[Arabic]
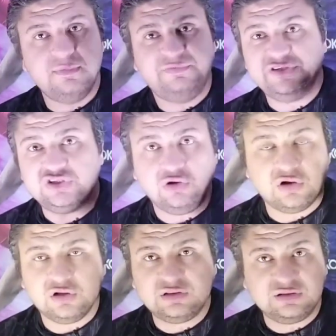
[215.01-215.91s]
مفيش
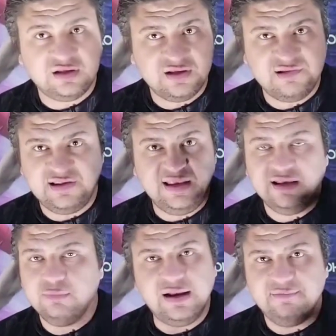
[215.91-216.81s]
دورات
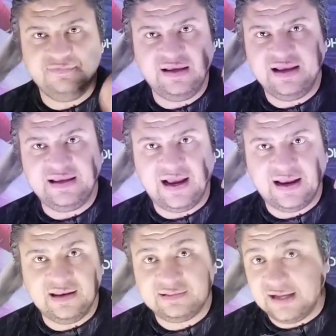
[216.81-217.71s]
سي ولا في اي
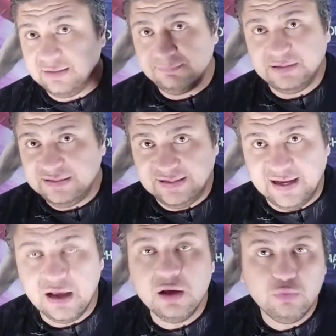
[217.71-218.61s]
حاجه الاتحاد
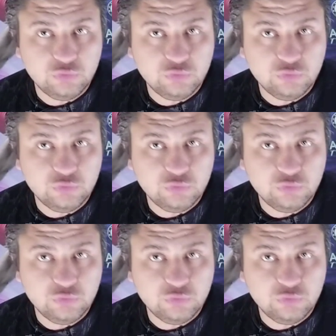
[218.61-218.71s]
بيديها